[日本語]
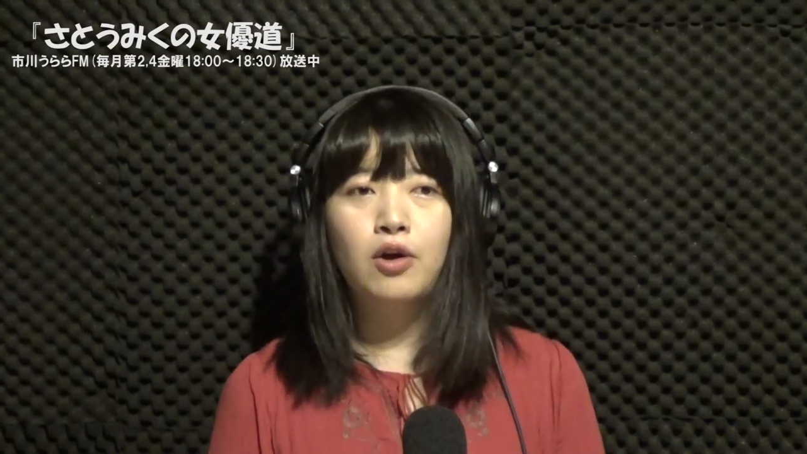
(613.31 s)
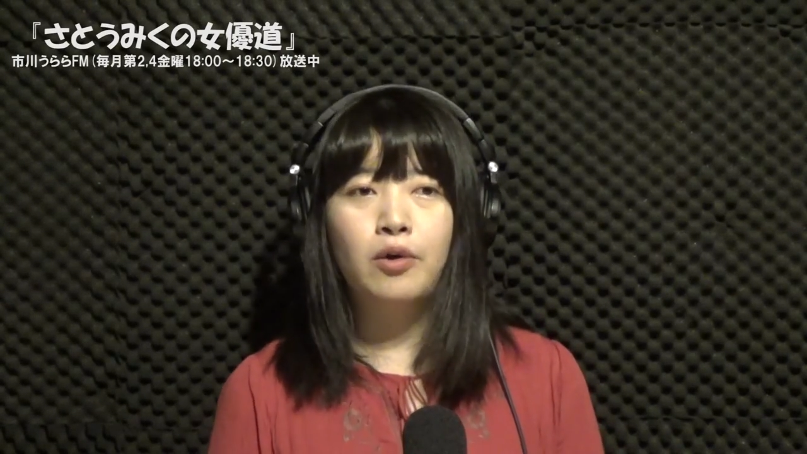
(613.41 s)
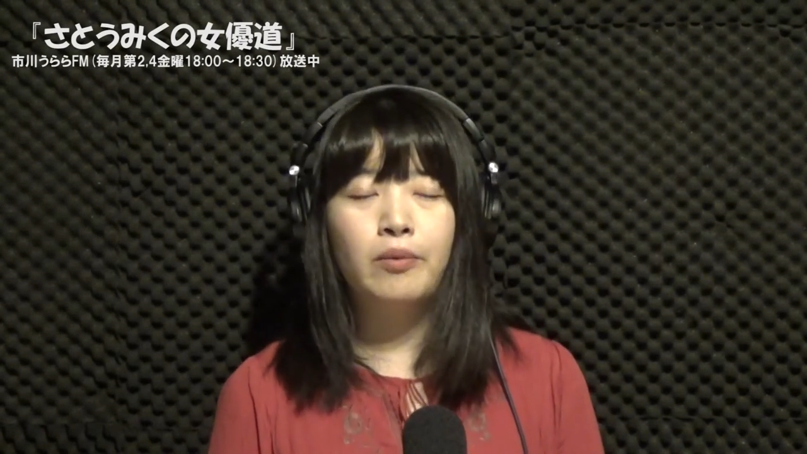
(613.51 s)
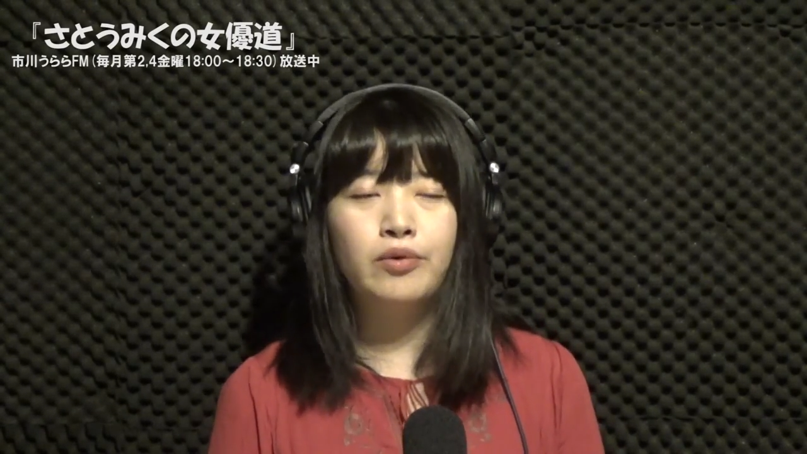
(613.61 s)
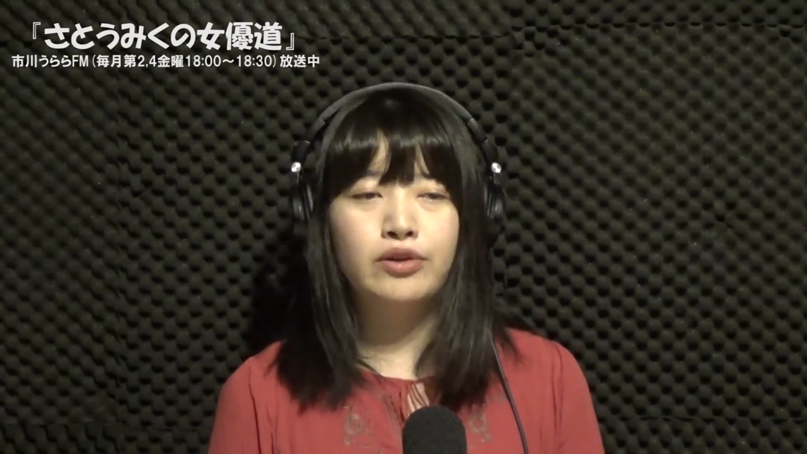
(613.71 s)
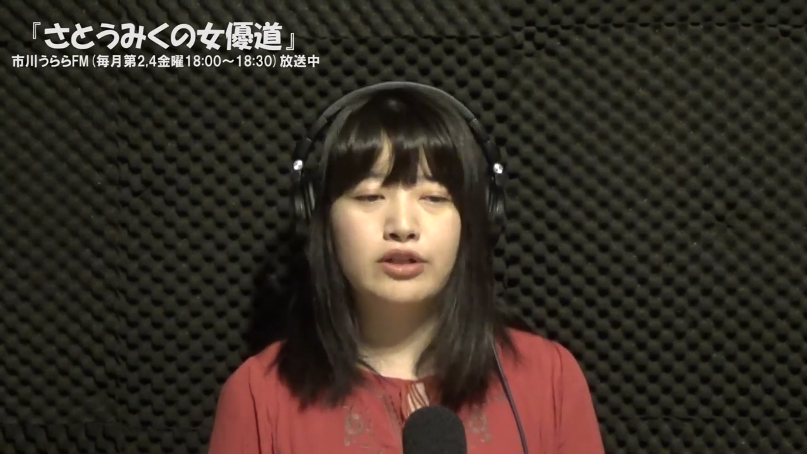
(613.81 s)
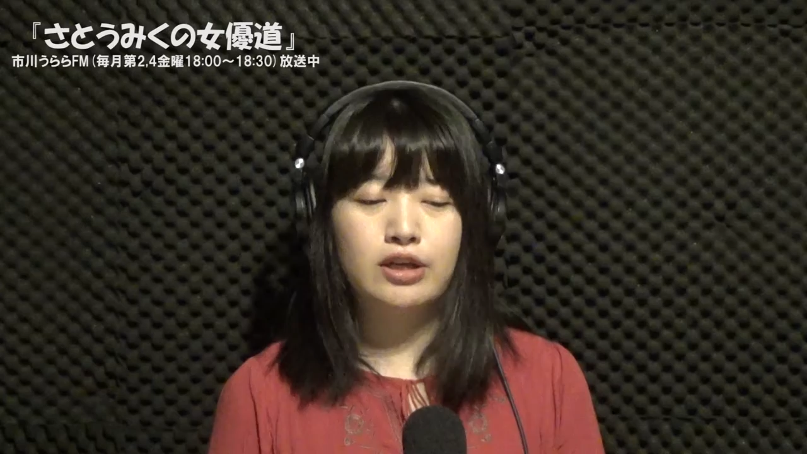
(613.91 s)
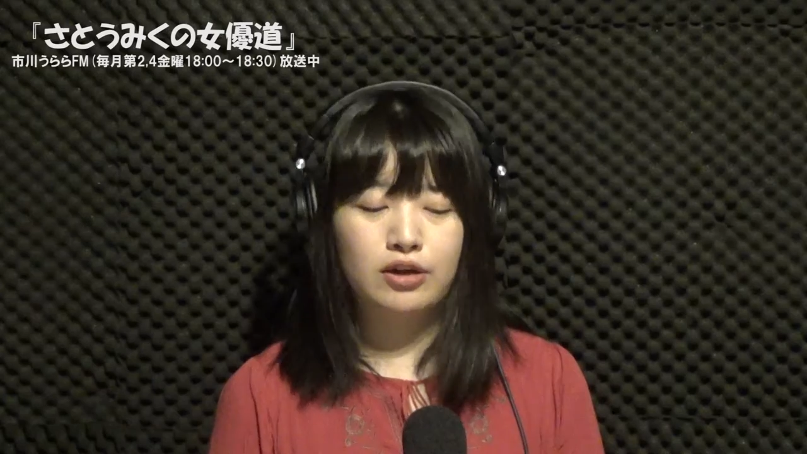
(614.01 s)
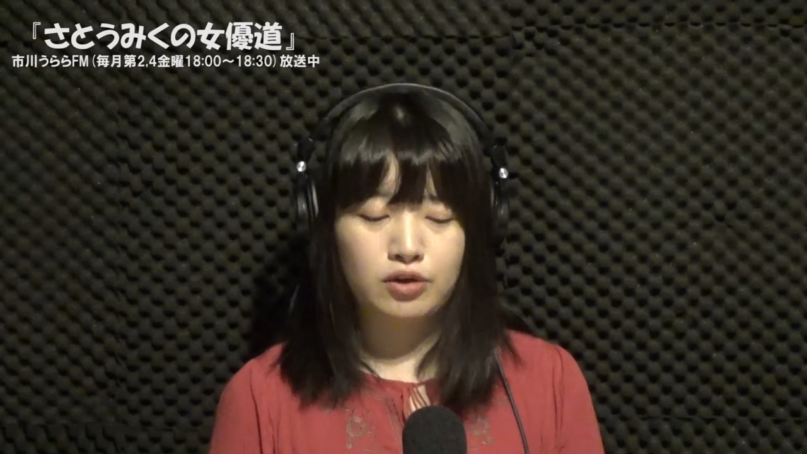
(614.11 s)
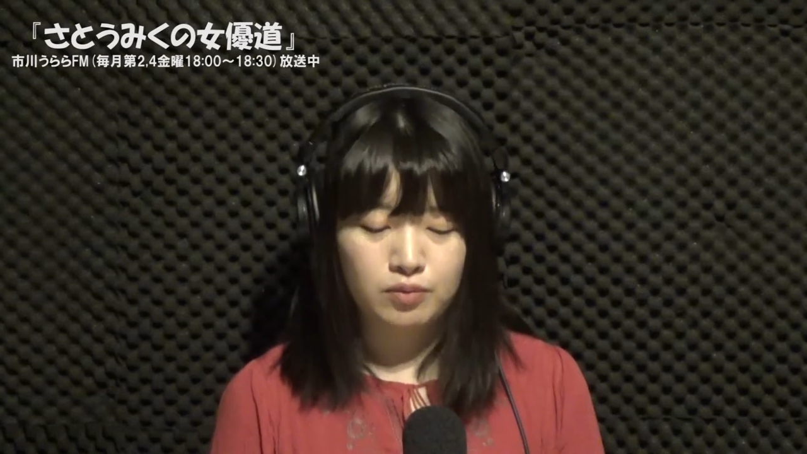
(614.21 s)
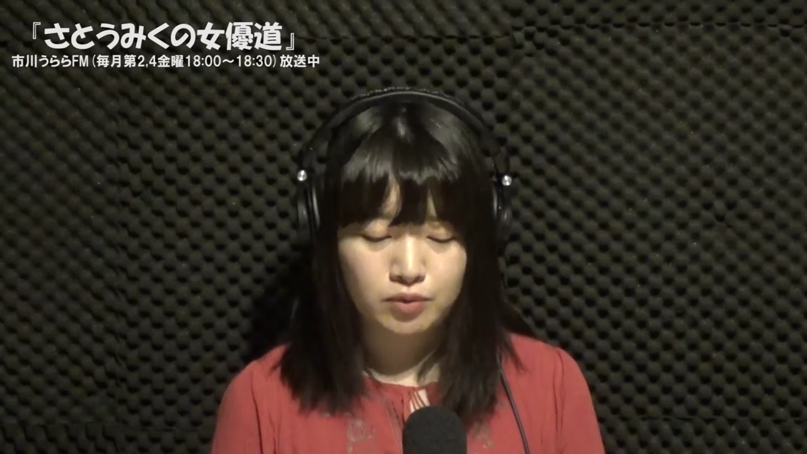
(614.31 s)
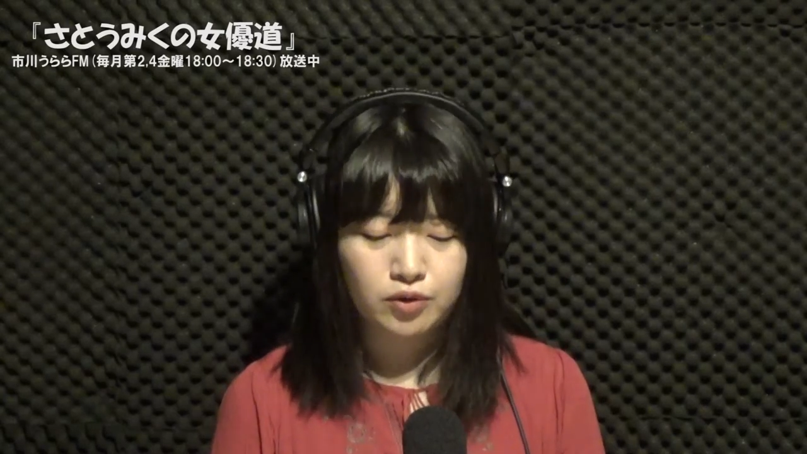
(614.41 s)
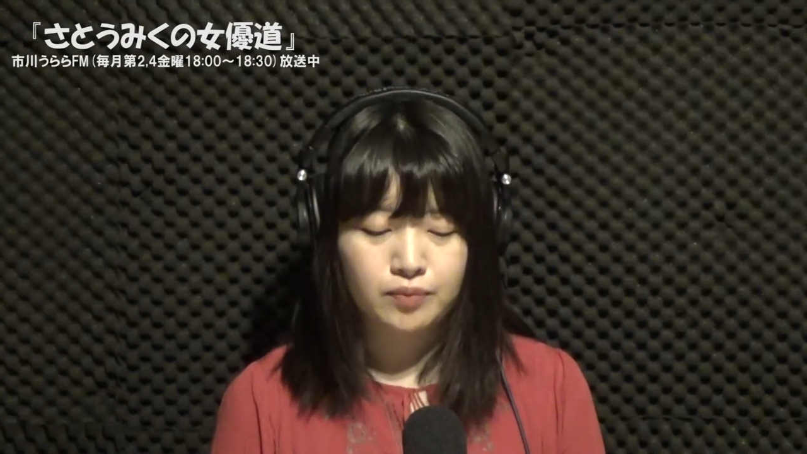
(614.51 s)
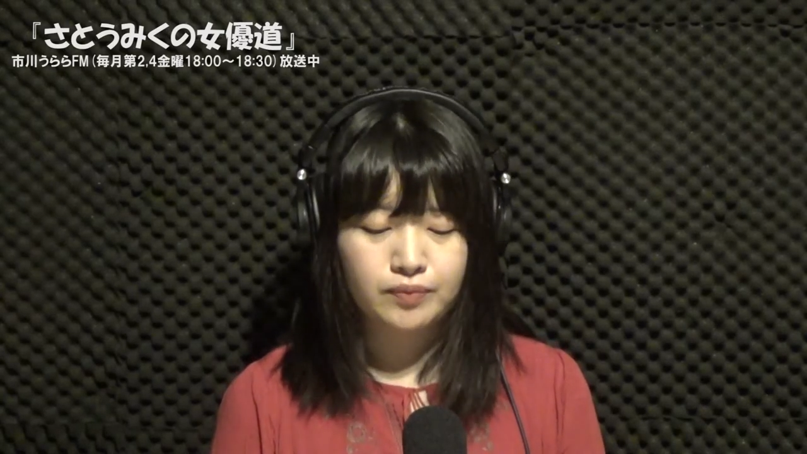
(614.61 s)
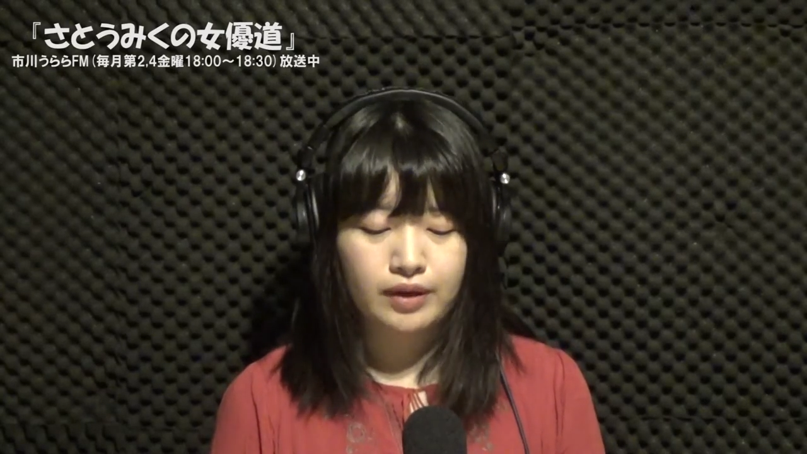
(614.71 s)
思うんですけれど
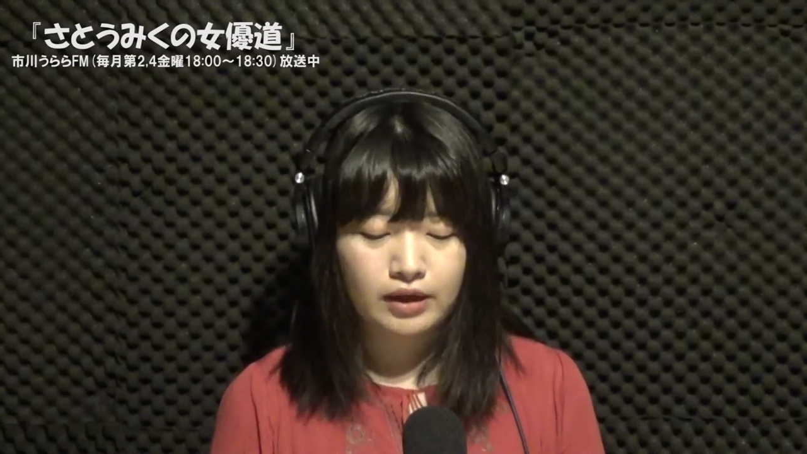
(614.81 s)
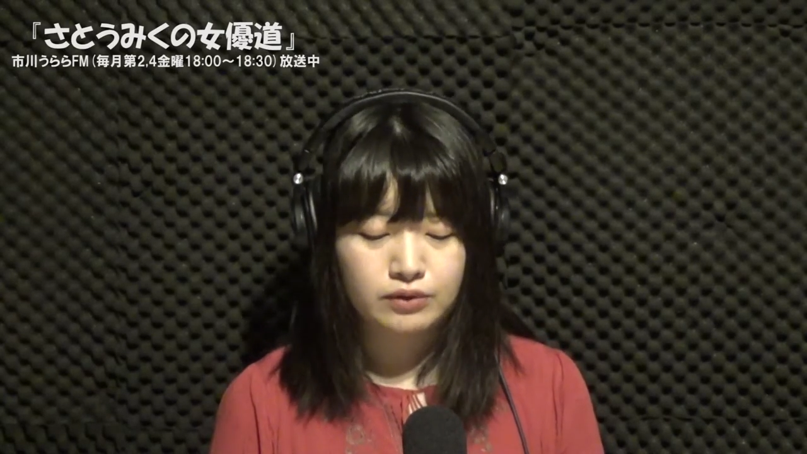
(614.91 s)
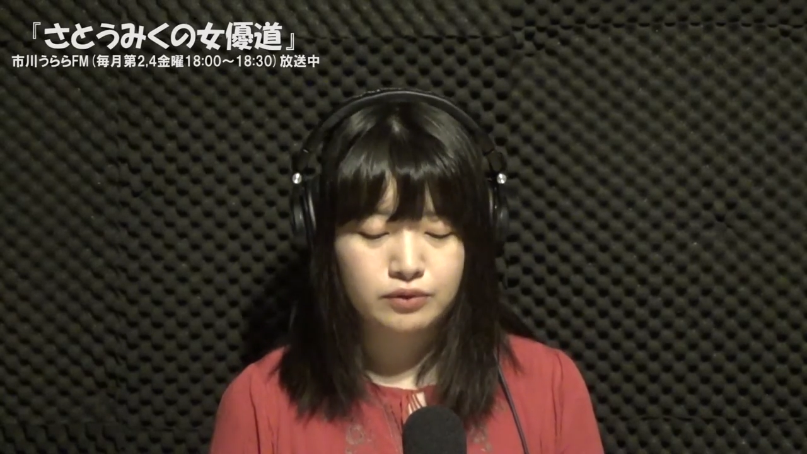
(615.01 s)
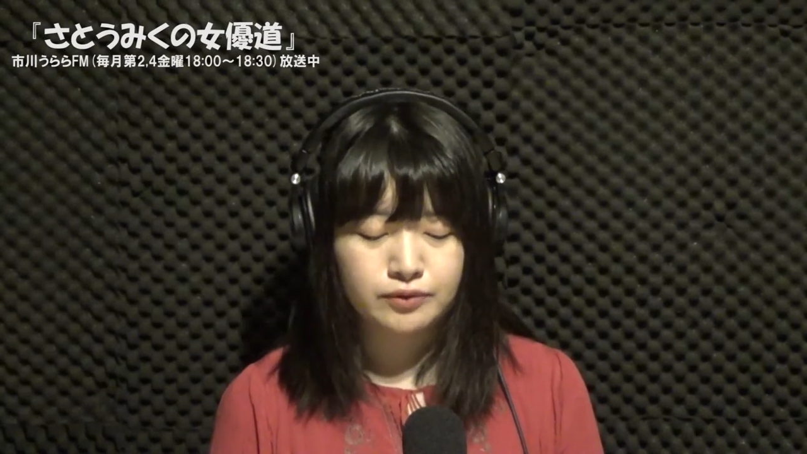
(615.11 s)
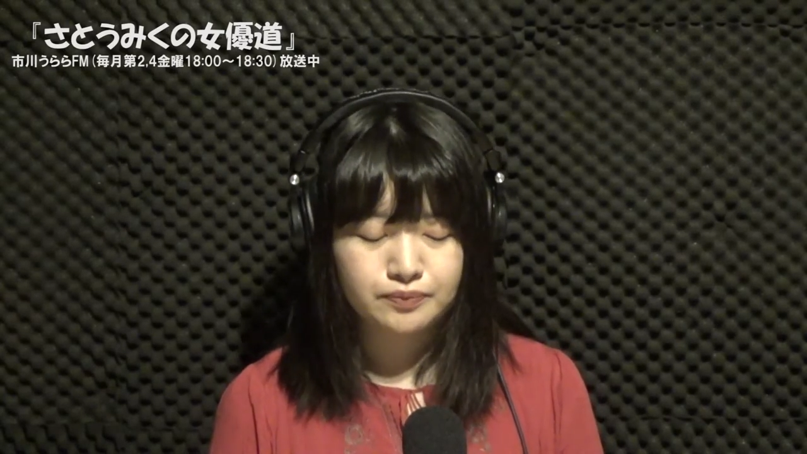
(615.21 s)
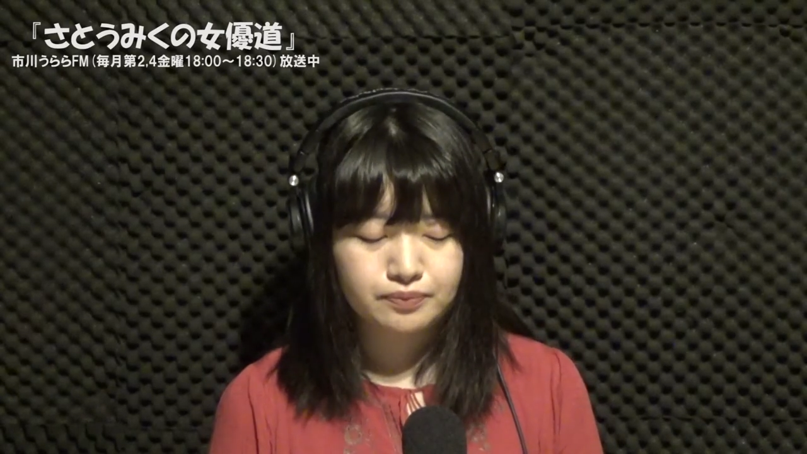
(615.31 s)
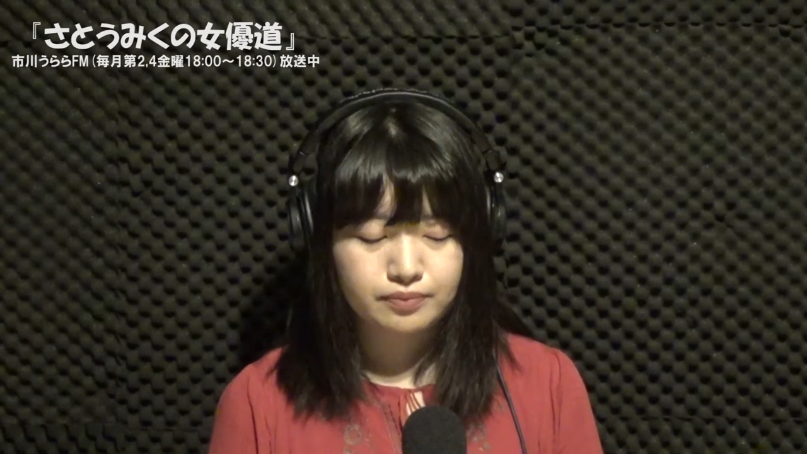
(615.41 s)
もあの